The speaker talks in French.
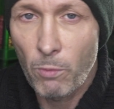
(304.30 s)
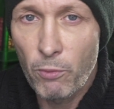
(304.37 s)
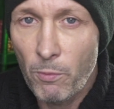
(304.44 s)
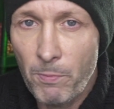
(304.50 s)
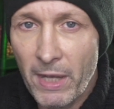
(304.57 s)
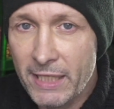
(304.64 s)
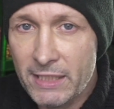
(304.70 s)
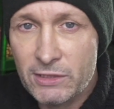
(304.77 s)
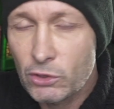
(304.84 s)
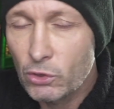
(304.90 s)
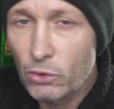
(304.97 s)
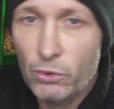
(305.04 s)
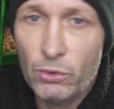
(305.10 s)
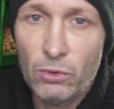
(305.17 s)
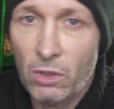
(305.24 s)
peut pas
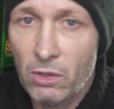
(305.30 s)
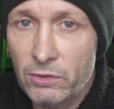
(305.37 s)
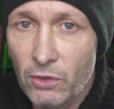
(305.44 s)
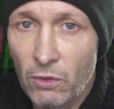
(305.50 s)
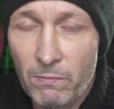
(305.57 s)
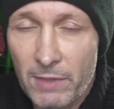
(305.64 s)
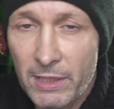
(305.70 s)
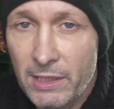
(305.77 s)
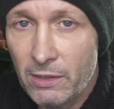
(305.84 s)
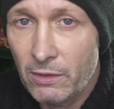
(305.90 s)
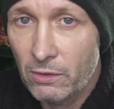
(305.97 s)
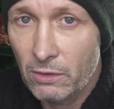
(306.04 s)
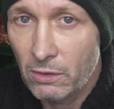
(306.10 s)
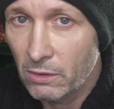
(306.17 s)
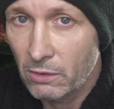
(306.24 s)
exclure d'emblée
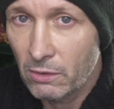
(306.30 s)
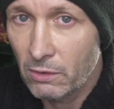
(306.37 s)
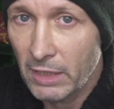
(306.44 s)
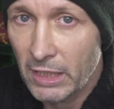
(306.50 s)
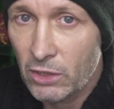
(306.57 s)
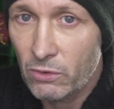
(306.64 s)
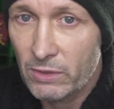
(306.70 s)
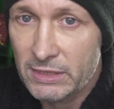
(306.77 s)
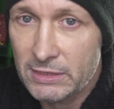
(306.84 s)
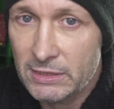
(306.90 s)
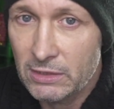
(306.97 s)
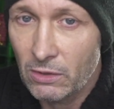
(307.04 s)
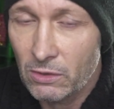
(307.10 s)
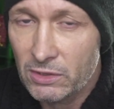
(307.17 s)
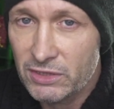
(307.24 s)
euh, la
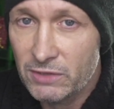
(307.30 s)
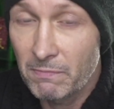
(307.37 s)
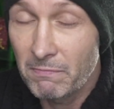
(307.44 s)
coïncidence.